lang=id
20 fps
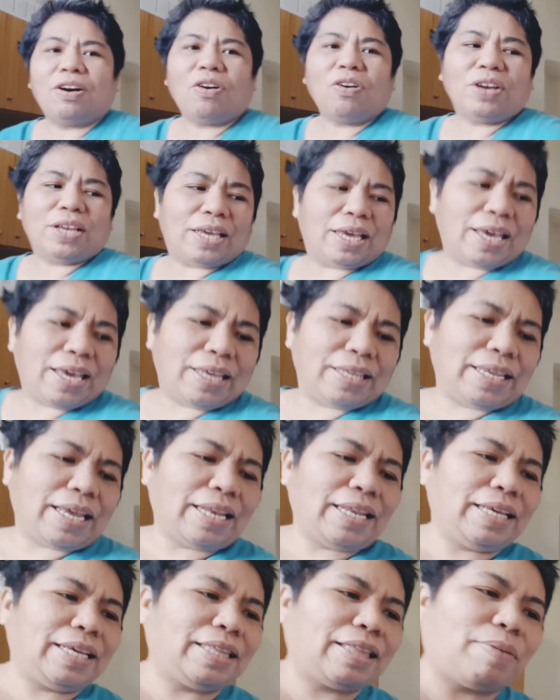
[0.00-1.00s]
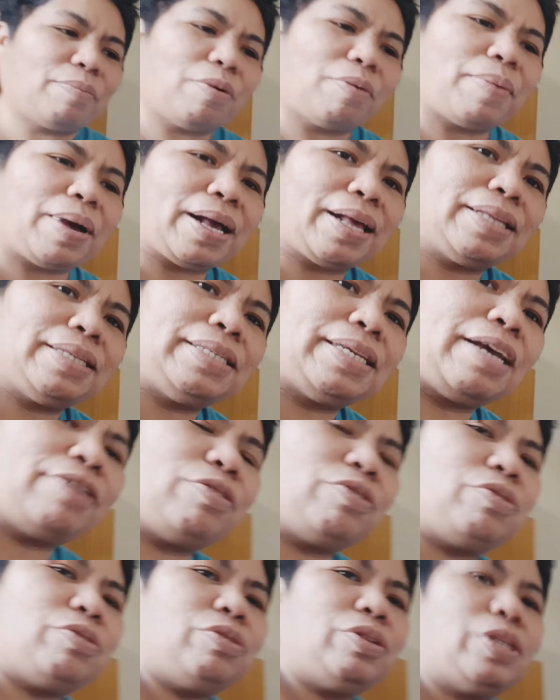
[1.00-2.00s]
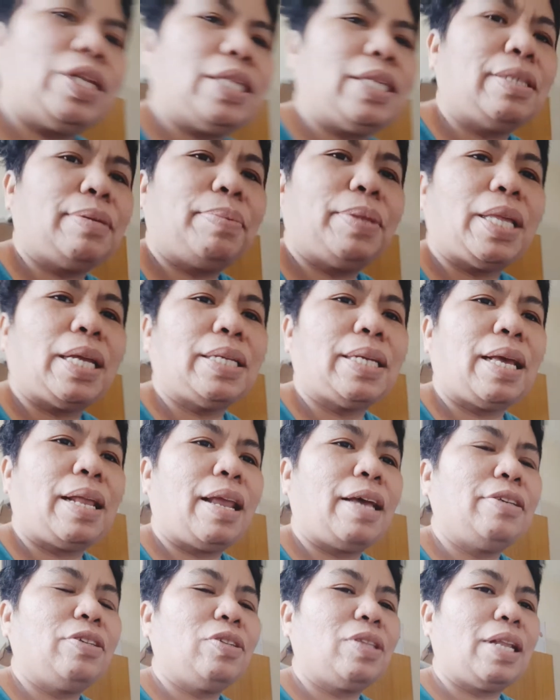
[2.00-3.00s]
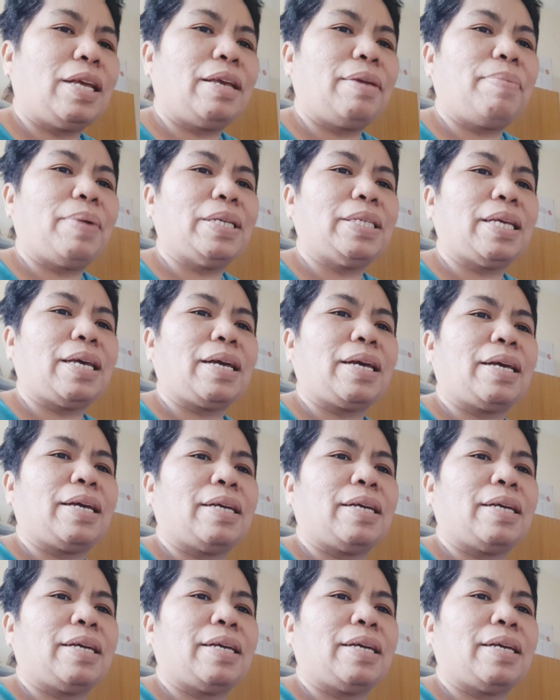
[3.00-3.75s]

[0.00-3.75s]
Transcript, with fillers: oke okay, jadi kita mau makan siang dulu nanti sebentar saya lanjut lagi masak